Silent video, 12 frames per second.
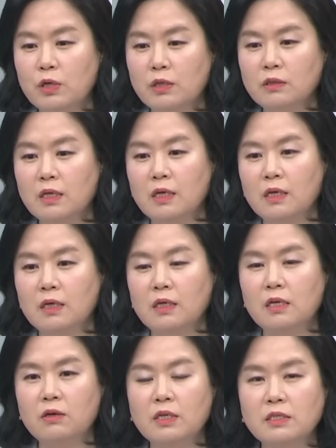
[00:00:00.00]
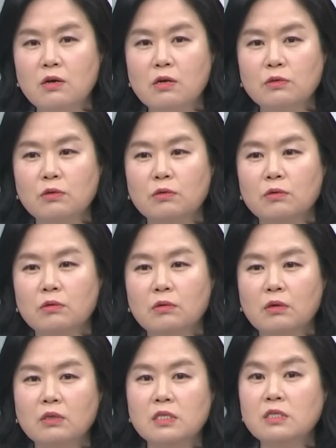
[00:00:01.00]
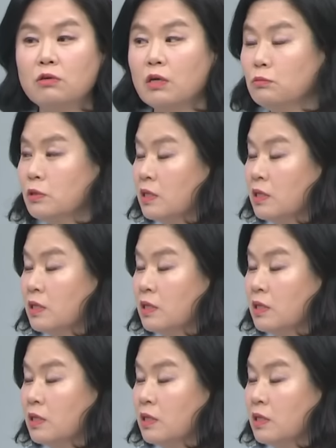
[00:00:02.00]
최근에 일련의 상황도 그렇고 이건 인성의